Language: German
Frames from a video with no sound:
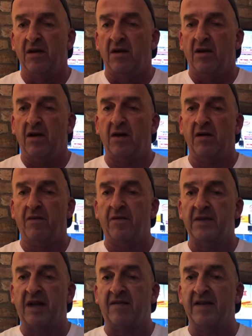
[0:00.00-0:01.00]
äh,
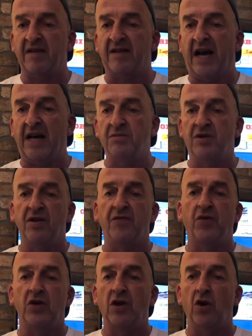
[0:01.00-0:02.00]
das nächste Heimspiel
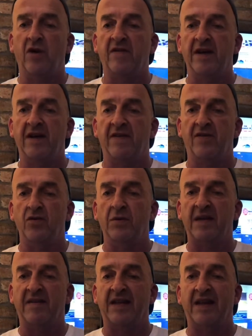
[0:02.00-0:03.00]
für die Luchse ist
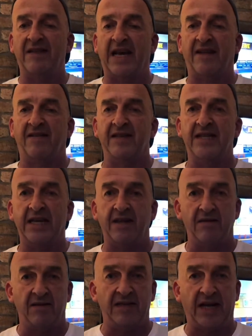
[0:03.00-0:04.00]
übrigens der 16.
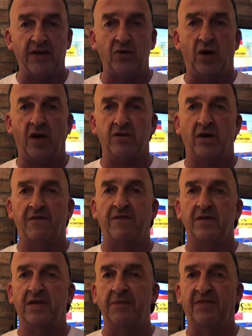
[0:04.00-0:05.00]
Januar.
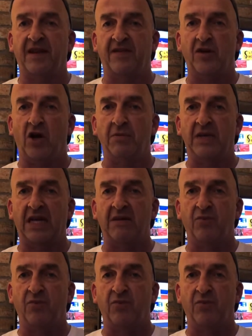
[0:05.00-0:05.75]
Dort gibt es das Derby gegen